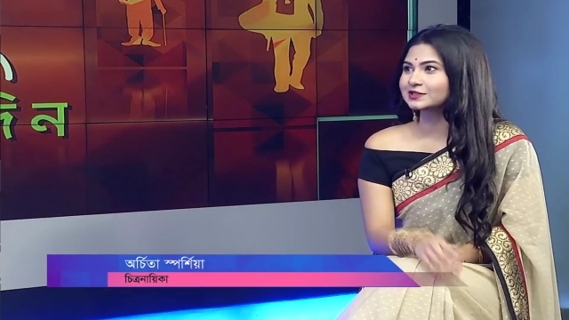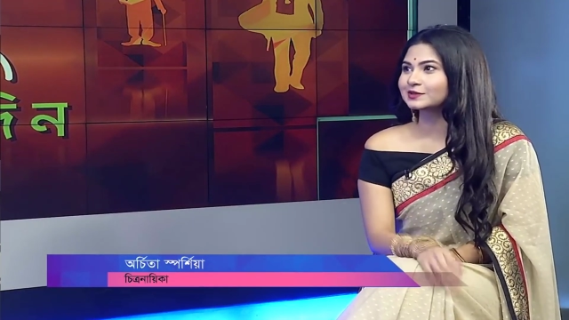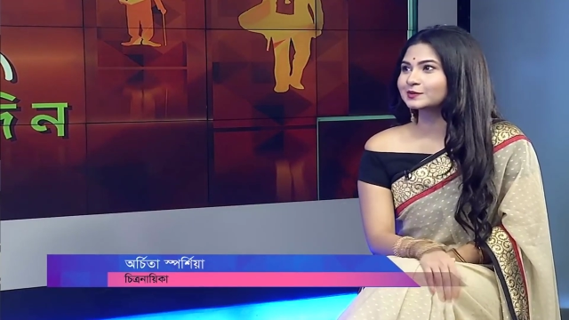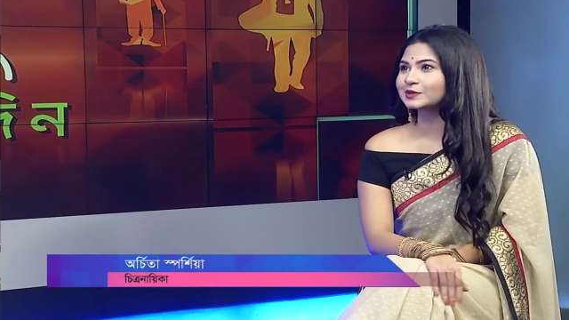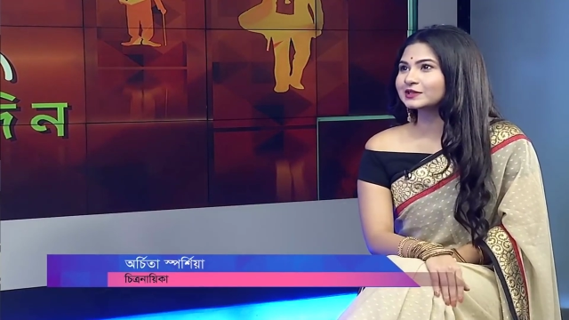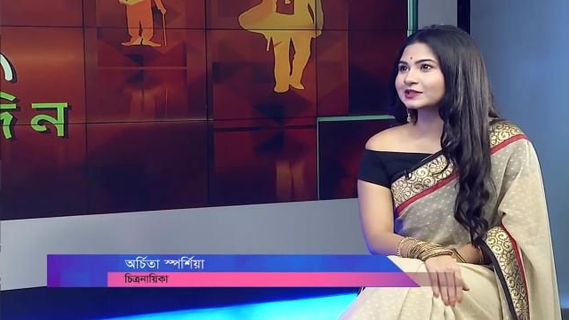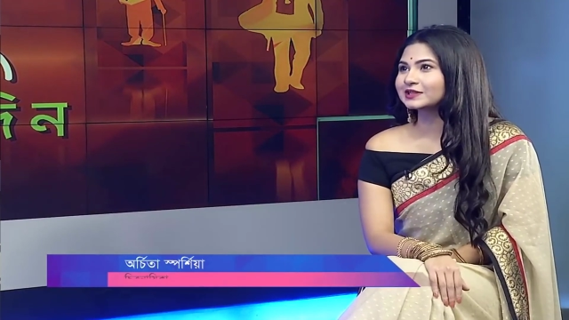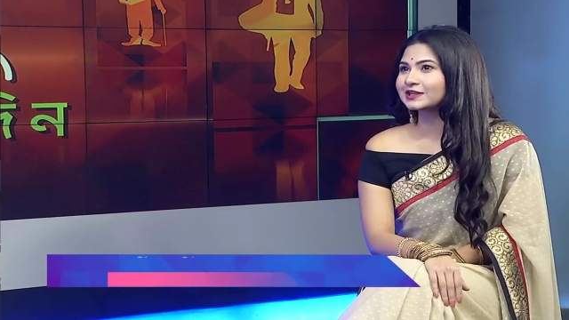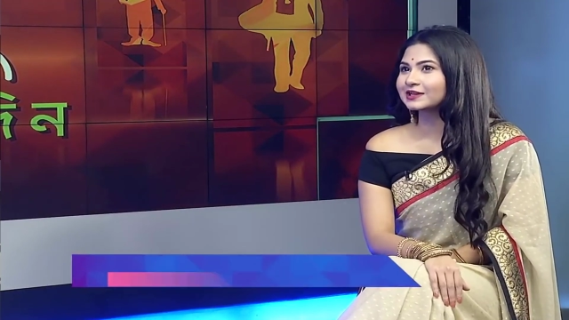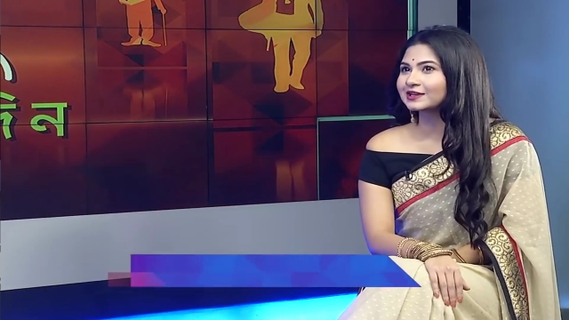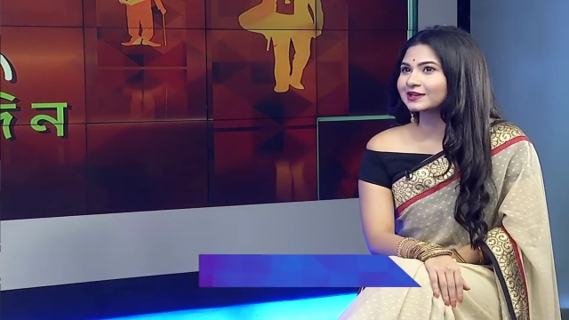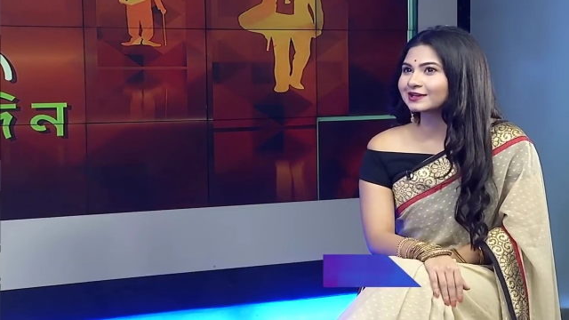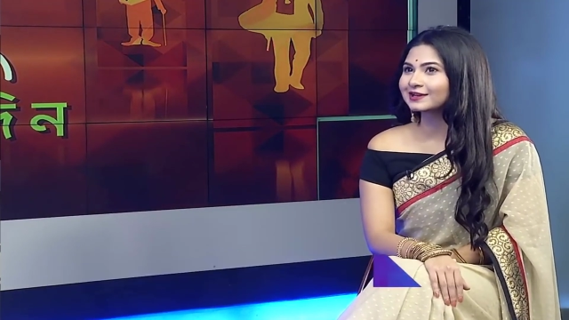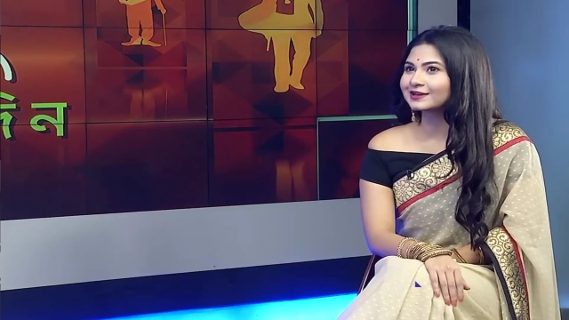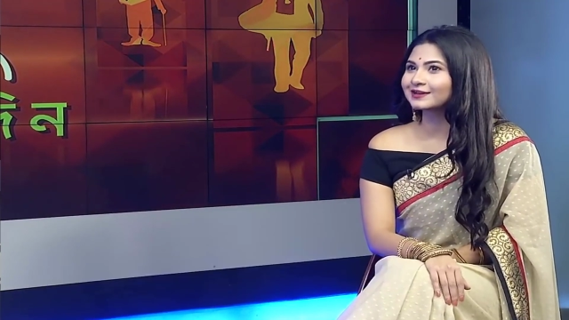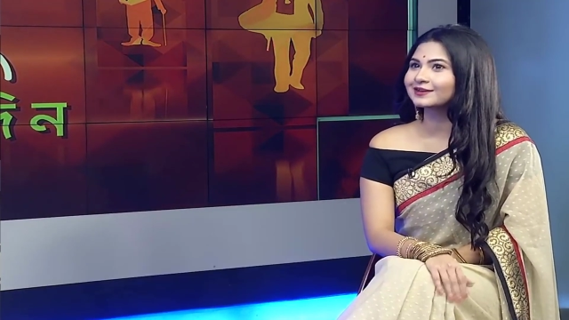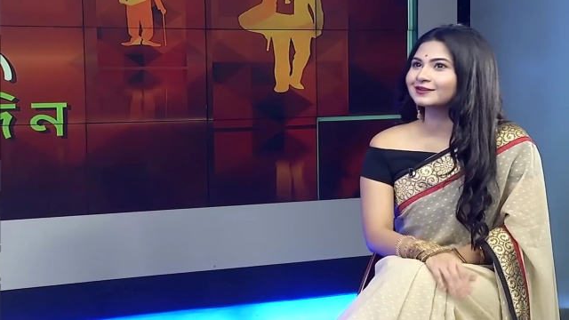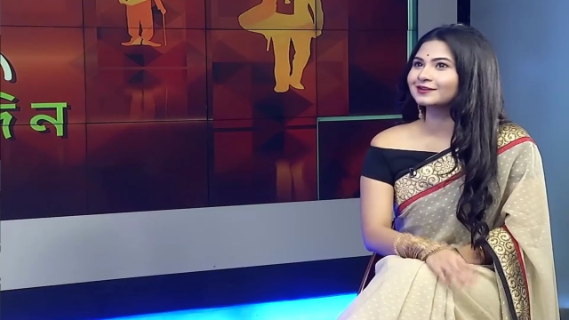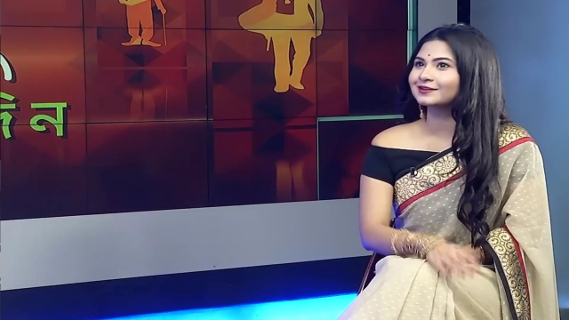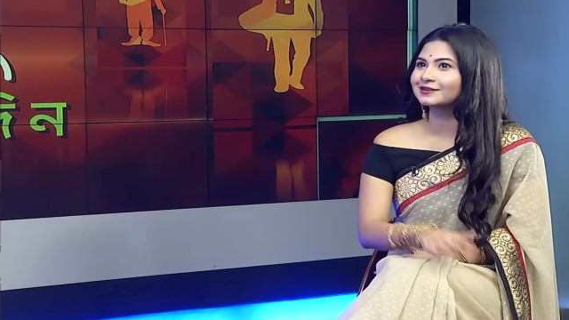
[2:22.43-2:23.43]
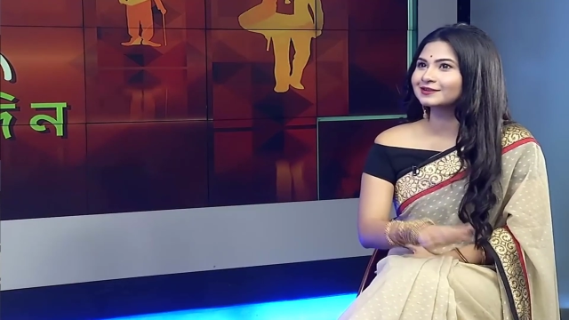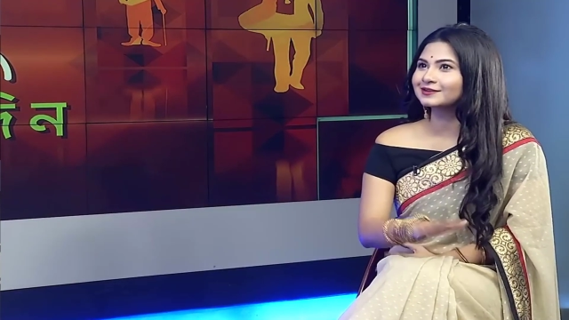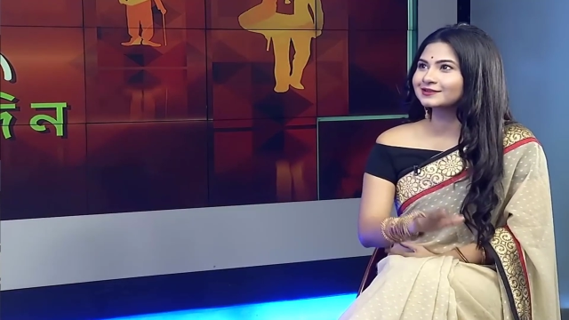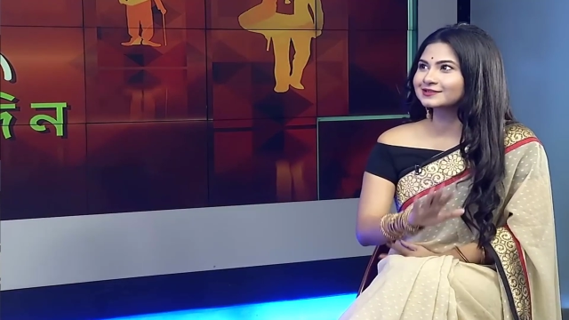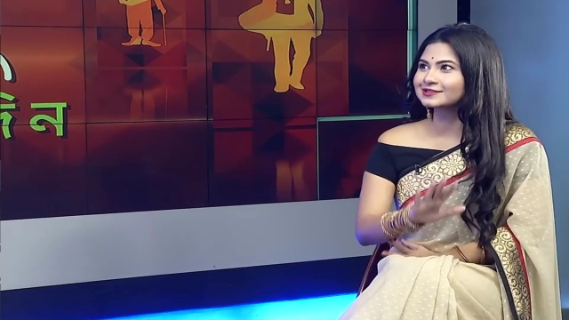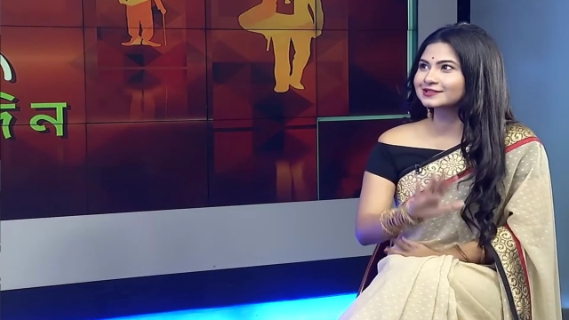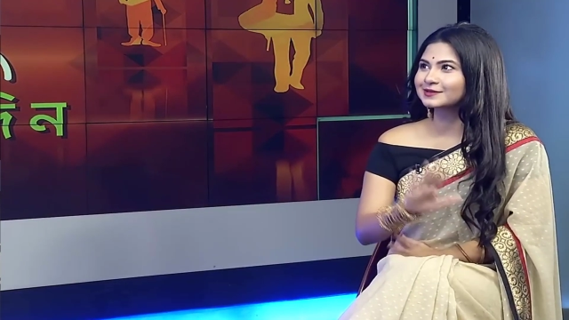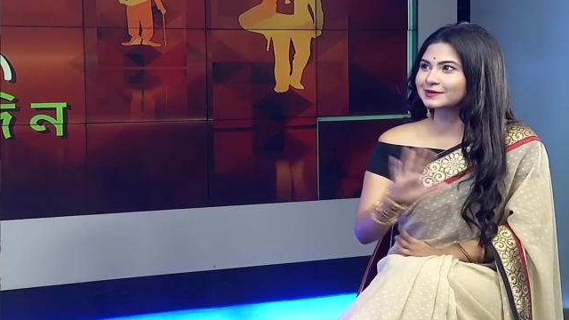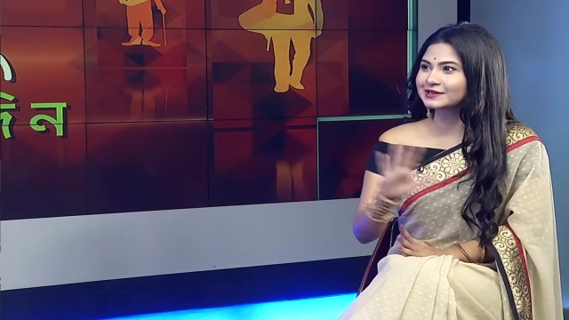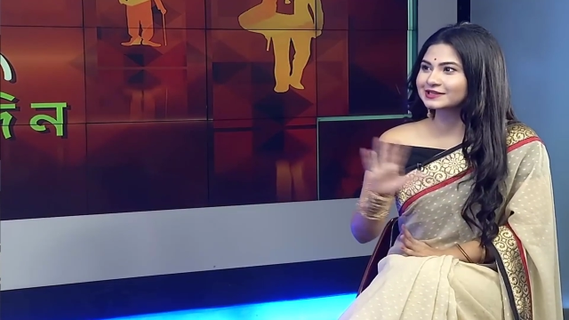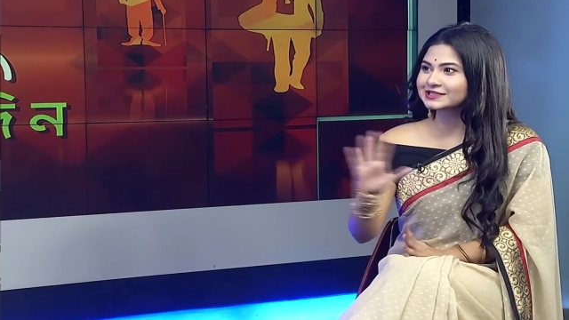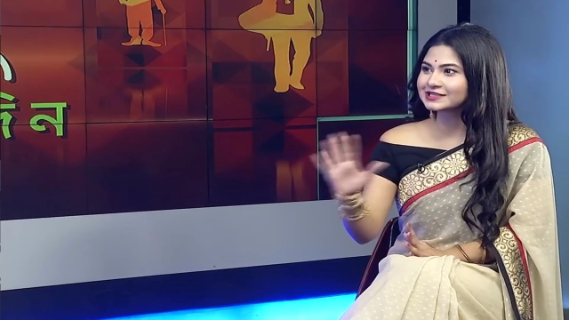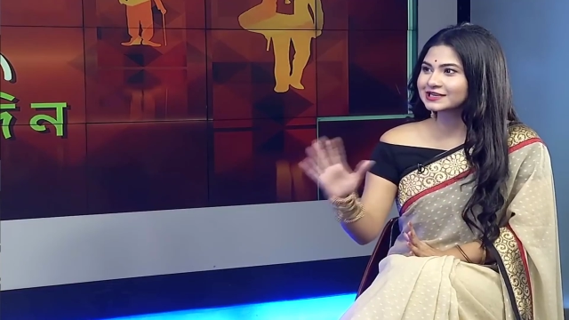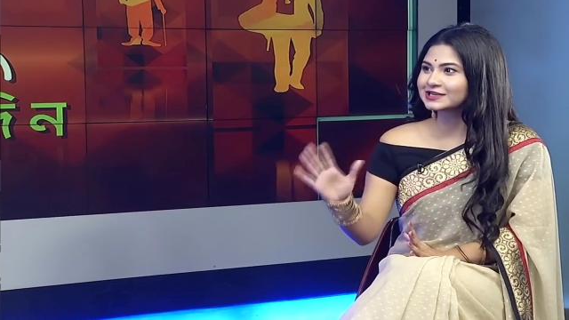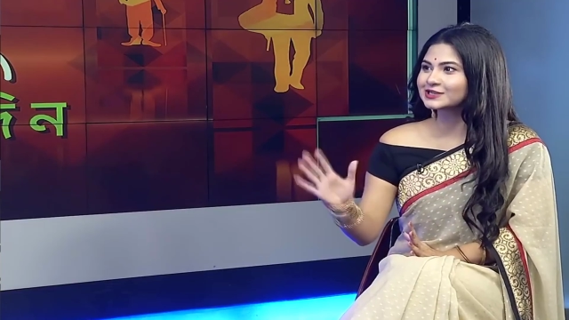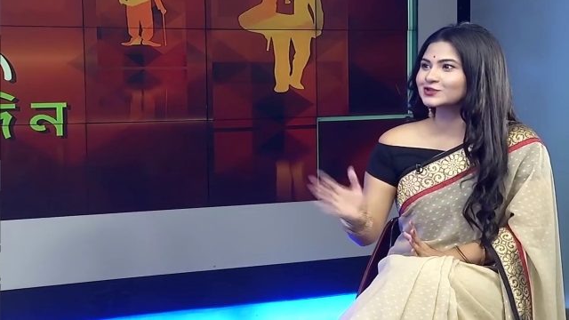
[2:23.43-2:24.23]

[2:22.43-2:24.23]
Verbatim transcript: আমার দুটি ছবি মুক্তি পাওয়া